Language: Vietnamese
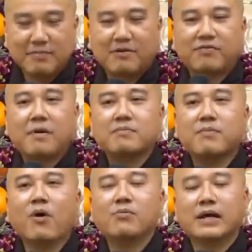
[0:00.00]
mà pháp
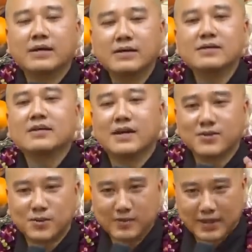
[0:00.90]
môn để hướng
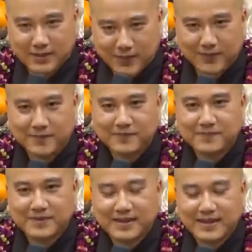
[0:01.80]
dẫn chúng ta tu.
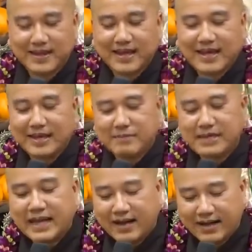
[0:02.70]

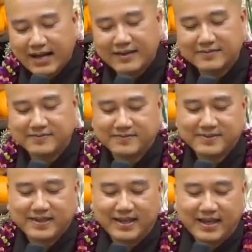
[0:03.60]
Bây giờ ha,
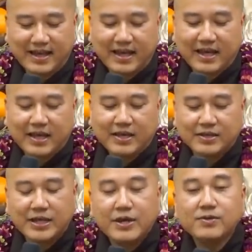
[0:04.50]

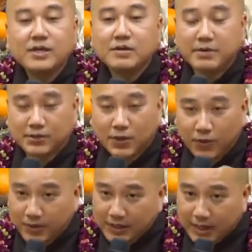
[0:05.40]
nếu như mình
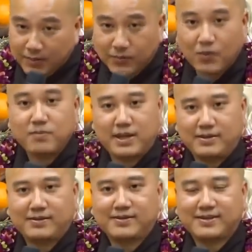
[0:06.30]
tu cái tông của mình